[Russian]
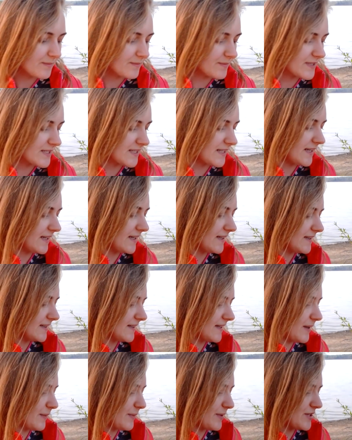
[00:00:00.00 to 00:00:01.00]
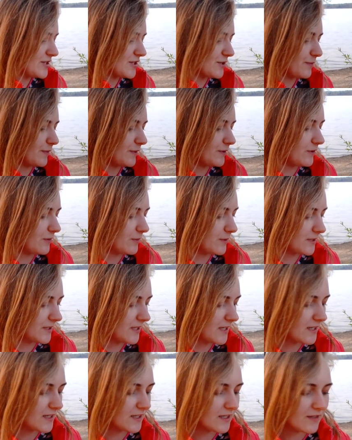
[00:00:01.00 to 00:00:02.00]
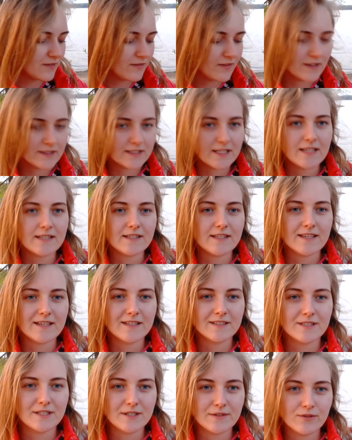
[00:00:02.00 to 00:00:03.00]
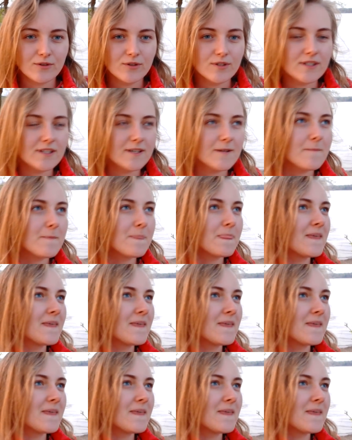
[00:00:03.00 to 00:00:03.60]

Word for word: постоянные, опять же, подъем энергии, волнения, тревоги,